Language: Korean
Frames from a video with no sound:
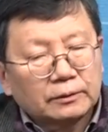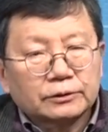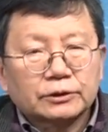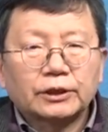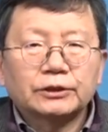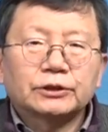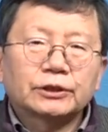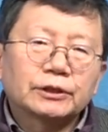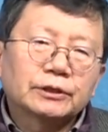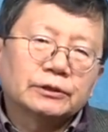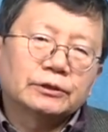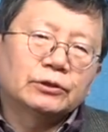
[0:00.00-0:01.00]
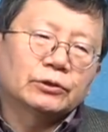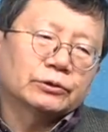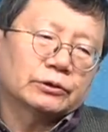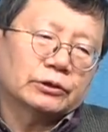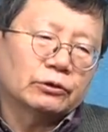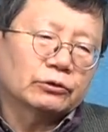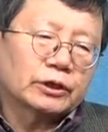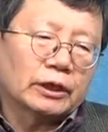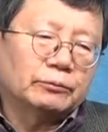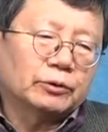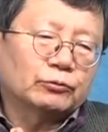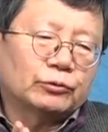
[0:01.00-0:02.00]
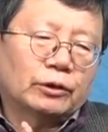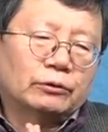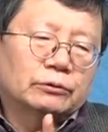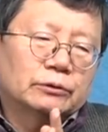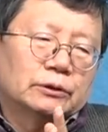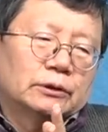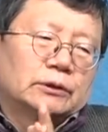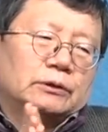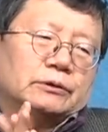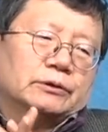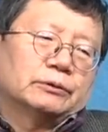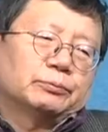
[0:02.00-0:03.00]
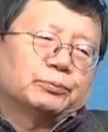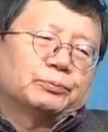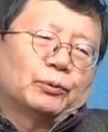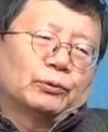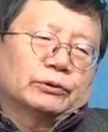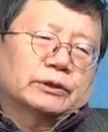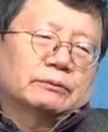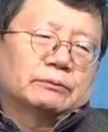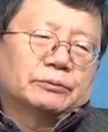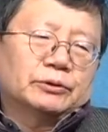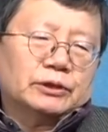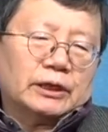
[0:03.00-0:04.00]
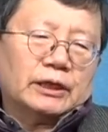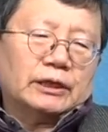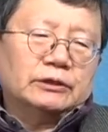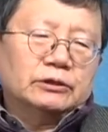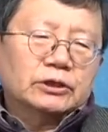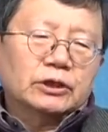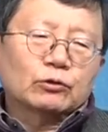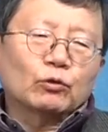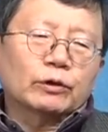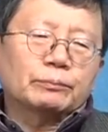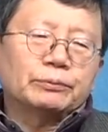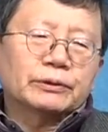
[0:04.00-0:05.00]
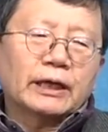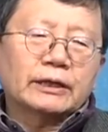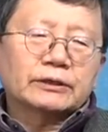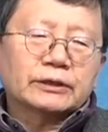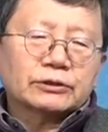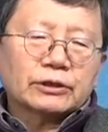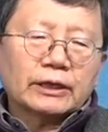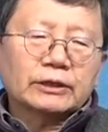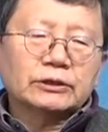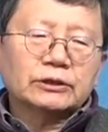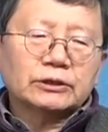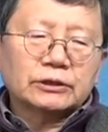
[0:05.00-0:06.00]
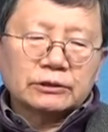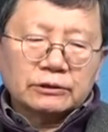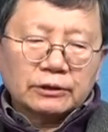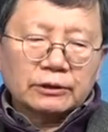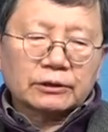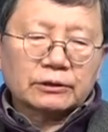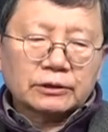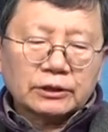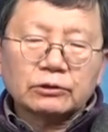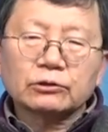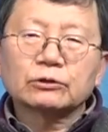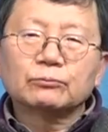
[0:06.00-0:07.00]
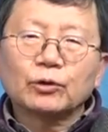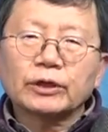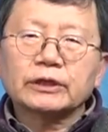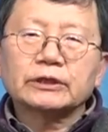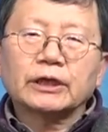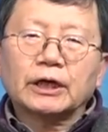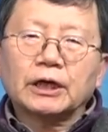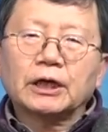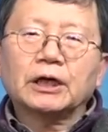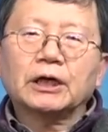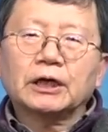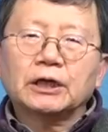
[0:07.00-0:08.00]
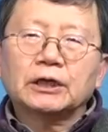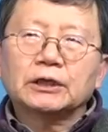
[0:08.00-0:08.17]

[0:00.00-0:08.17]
자, 이제 이런, 이런 게임이고요. 보고 있다 보면, 야, 이 깊고 깊은 하늘에서 하는 짓이 그래, 기껏 그 모양이냐.